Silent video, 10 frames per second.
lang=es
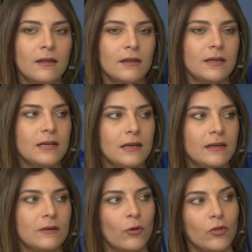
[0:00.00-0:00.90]
y
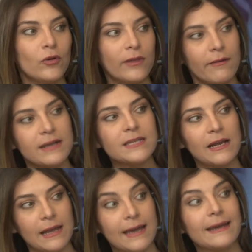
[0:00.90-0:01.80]
cuando te vas a
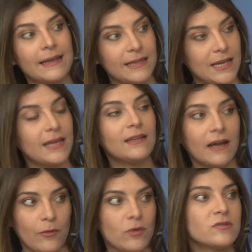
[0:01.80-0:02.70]
leer la etiqueta que
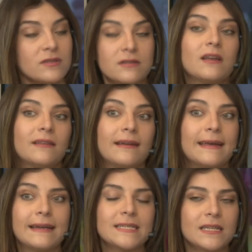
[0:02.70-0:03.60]
vos nos enseñaste a leer
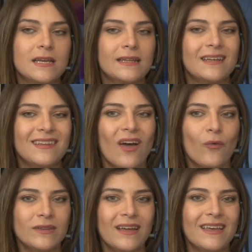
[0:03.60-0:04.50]
las etiquetas, te das
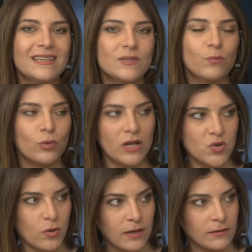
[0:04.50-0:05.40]
cuenta que es pura azúcar.